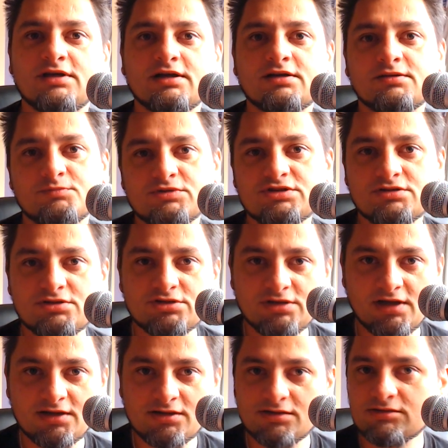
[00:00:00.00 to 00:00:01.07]
Tak? Myślisz?
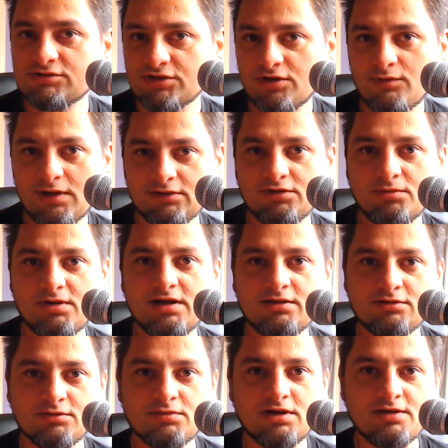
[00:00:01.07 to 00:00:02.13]
Tak? Szkoła? Dobra?
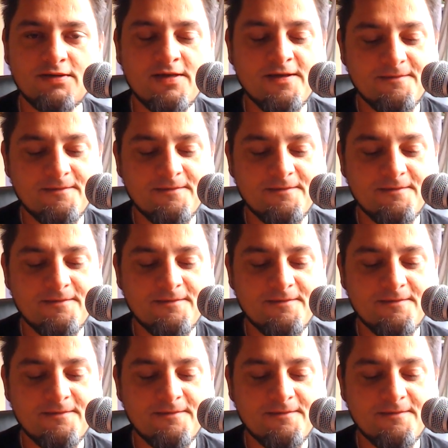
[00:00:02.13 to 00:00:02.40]
Dobra?